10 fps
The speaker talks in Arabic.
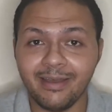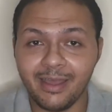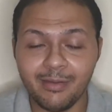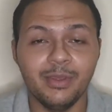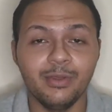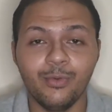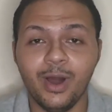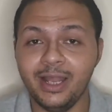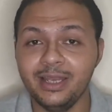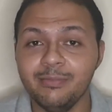خبير
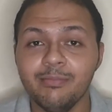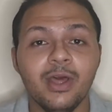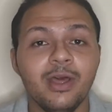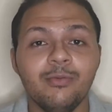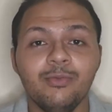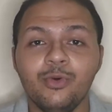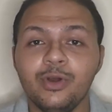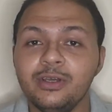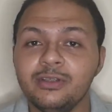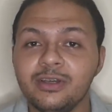وعليم ان هو
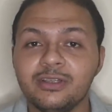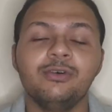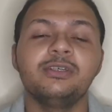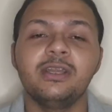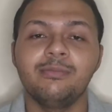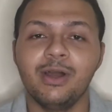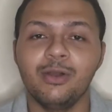يقدر يتواصل مع